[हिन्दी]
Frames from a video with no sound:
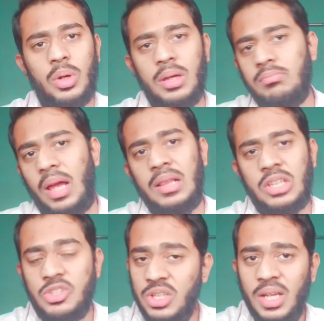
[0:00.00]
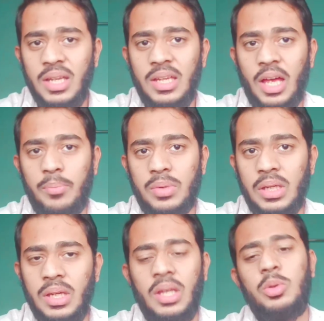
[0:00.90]
आप जो है हेल्थ अच्छी रहेगी
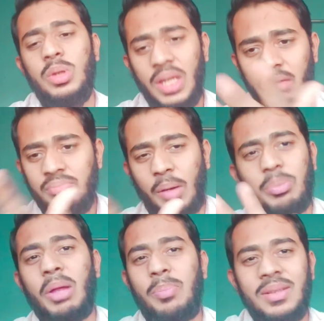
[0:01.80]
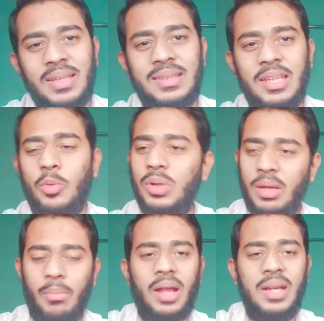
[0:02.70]
आपकी तो ये अपना अपना तथ्य
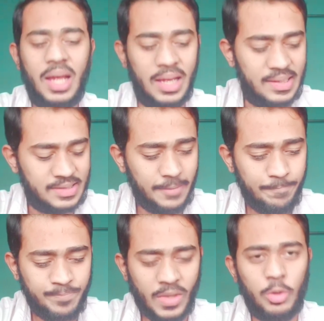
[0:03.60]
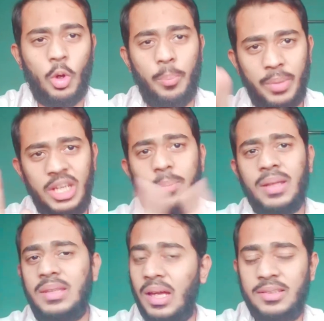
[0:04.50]
उनके मानना है ऐसा तो अब
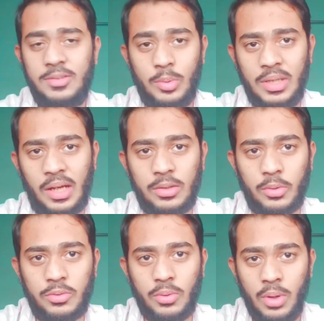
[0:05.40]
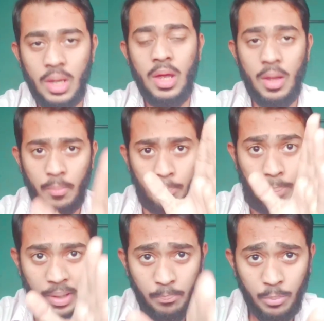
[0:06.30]
मेरी बात ध्यान से सुनिएगा
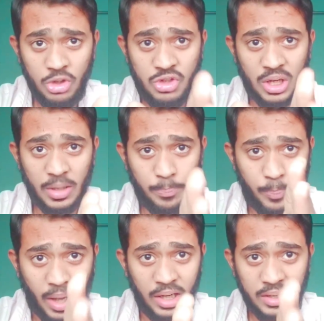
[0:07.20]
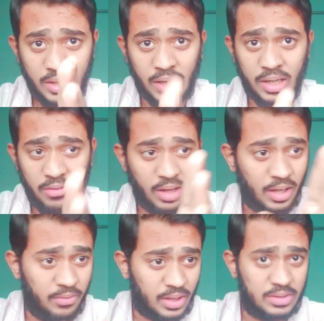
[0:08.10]
दोस्तों ब्रह्मचर्य पालन करने
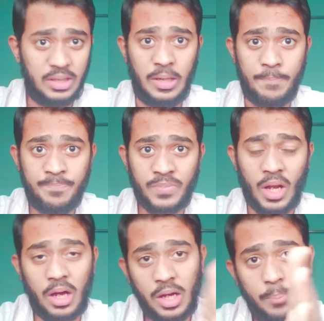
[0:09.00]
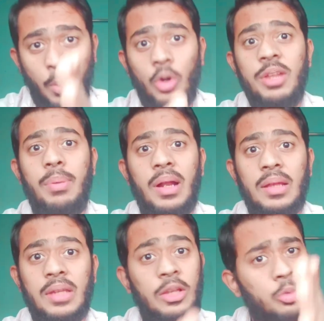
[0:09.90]
वाला व्यक्ति अगर बॉडी
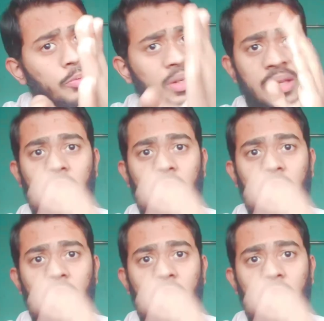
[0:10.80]
बनाता है तो